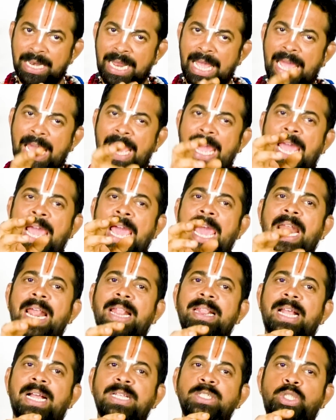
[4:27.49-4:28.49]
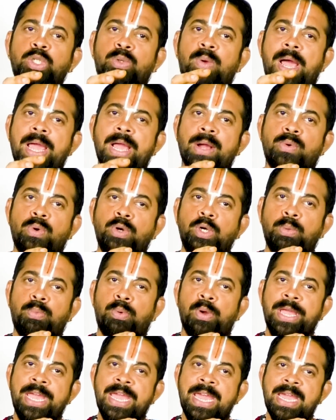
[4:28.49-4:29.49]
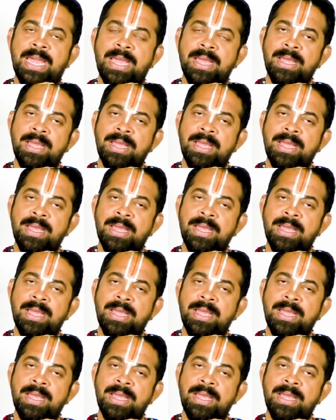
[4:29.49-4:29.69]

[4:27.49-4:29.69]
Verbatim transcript: நேரம் அஞ்சு ரூபாயை கொண்டு போய்